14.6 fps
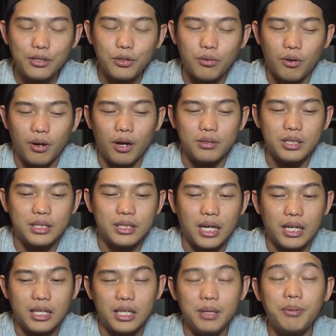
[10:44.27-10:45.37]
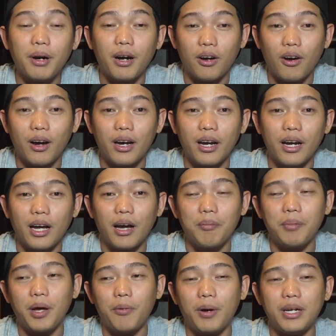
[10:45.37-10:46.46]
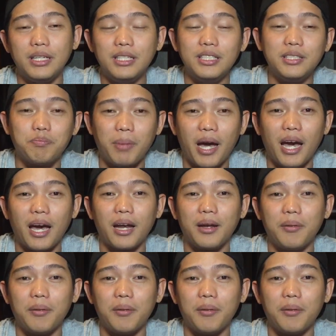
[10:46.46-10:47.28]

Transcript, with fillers: งานล่าสุดของเราจะจัดที่พารากอนนะครับ ในวันที่